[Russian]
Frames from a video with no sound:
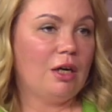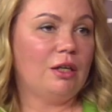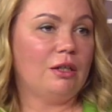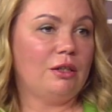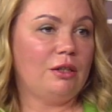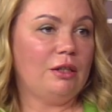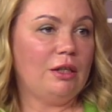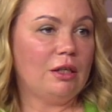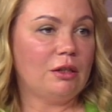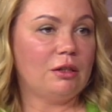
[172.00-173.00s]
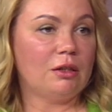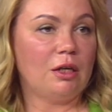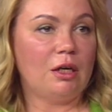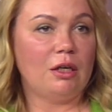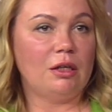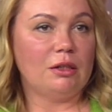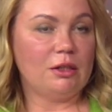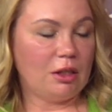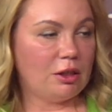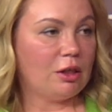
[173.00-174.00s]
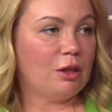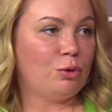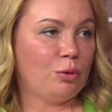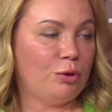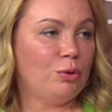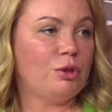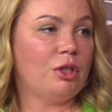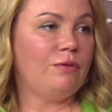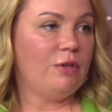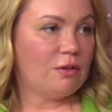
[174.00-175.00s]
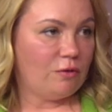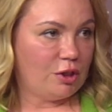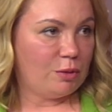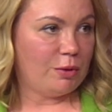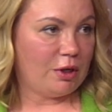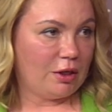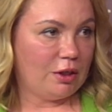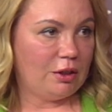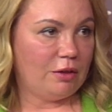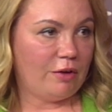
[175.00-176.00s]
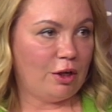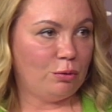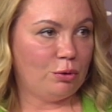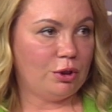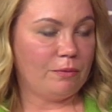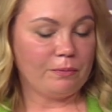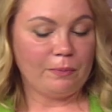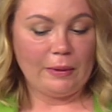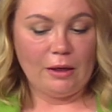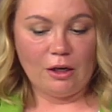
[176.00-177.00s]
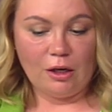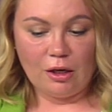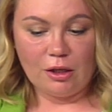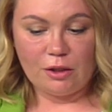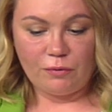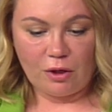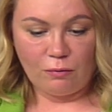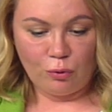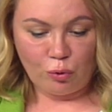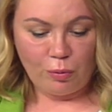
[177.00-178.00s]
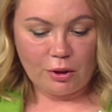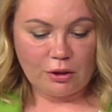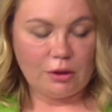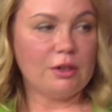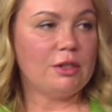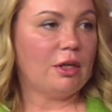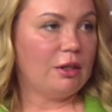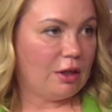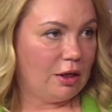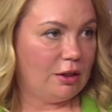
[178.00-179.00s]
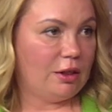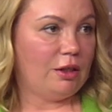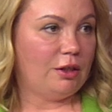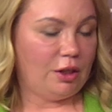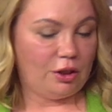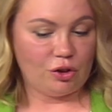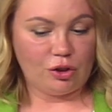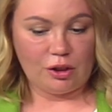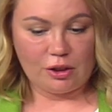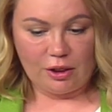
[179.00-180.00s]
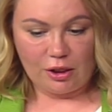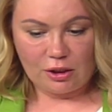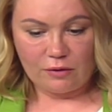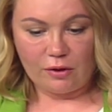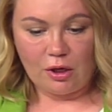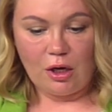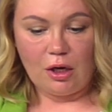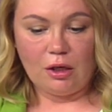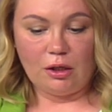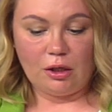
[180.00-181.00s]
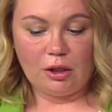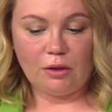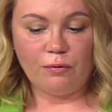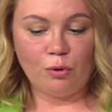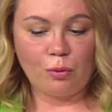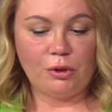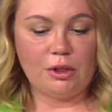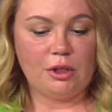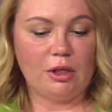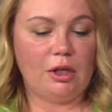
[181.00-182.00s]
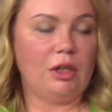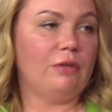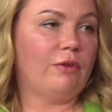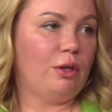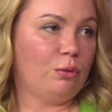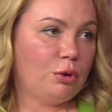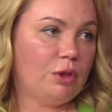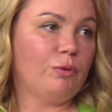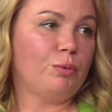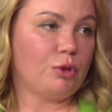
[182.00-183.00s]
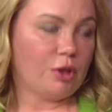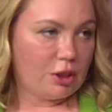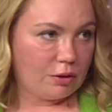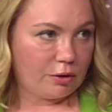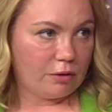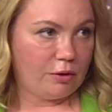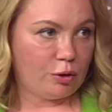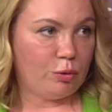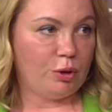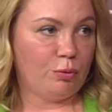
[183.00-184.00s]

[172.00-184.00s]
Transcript: э, нет э, центра, который бы нес ответственность по этой валюте. А цифровой рубль – это национальное денежное средство, э, это форма национальной валюты, и выпускать цифровые рубли